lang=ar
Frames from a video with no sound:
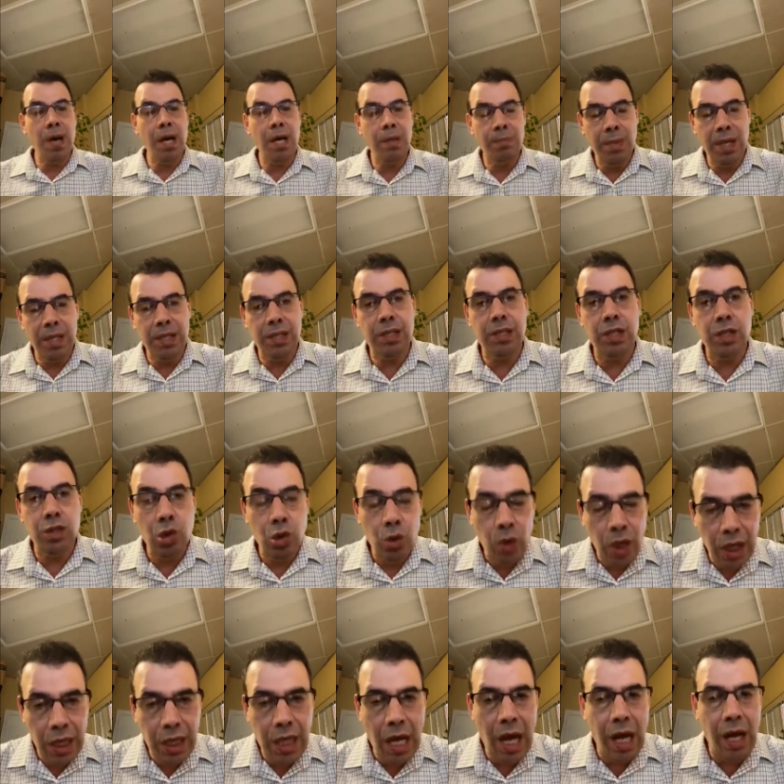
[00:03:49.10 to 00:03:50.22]
نمسج
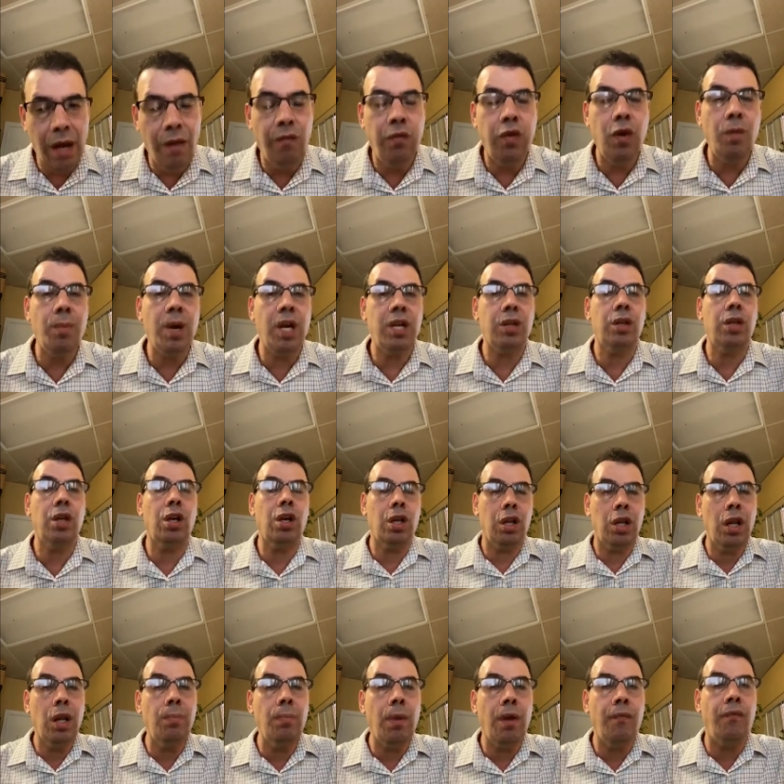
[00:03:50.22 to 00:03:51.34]
وندهن في منطقة
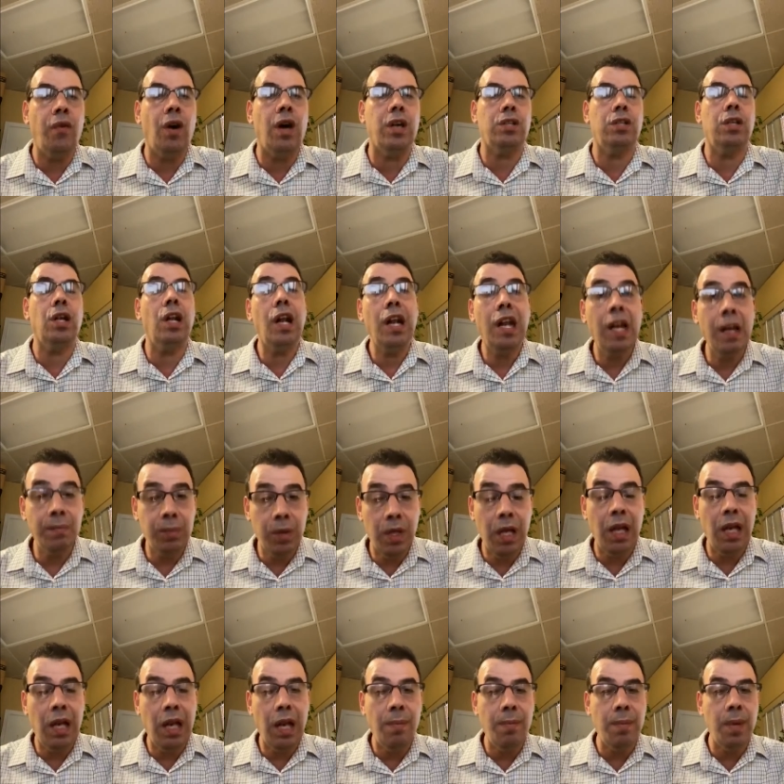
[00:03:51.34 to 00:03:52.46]
المفاصل اللي
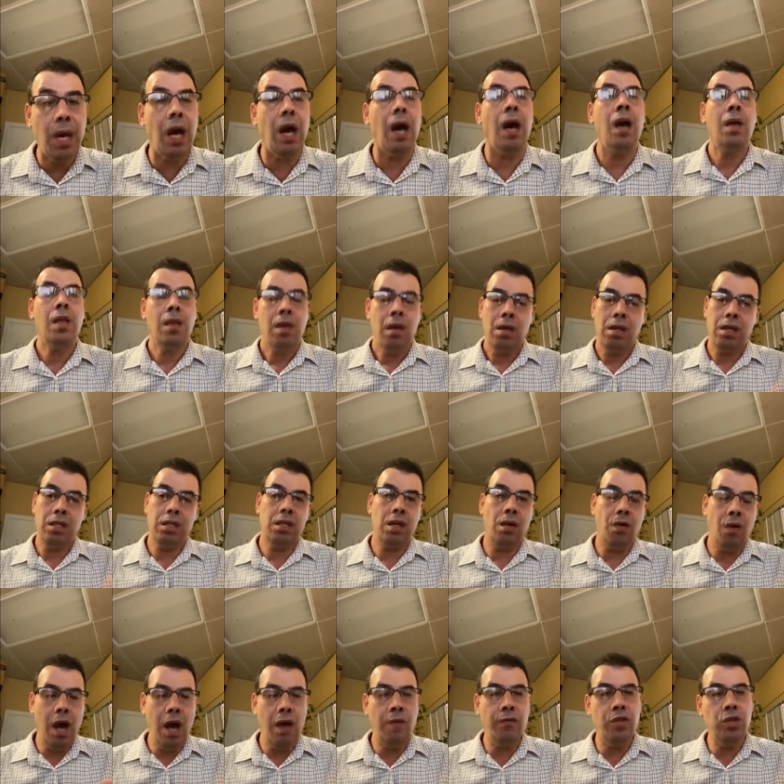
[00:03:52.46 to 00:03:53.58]
بتألمنا
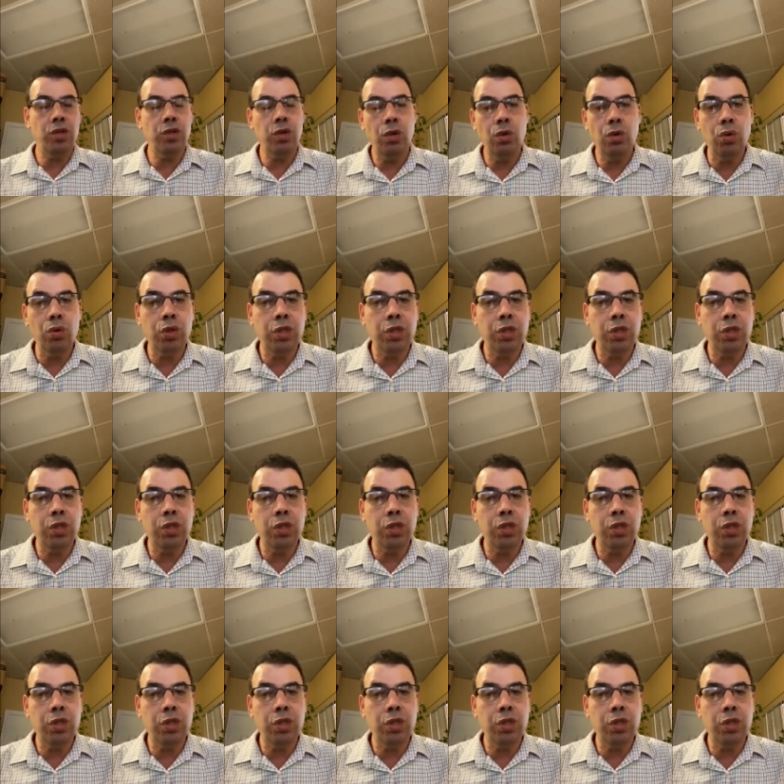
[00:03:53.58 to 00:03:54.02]
سواء في زيوت زيوت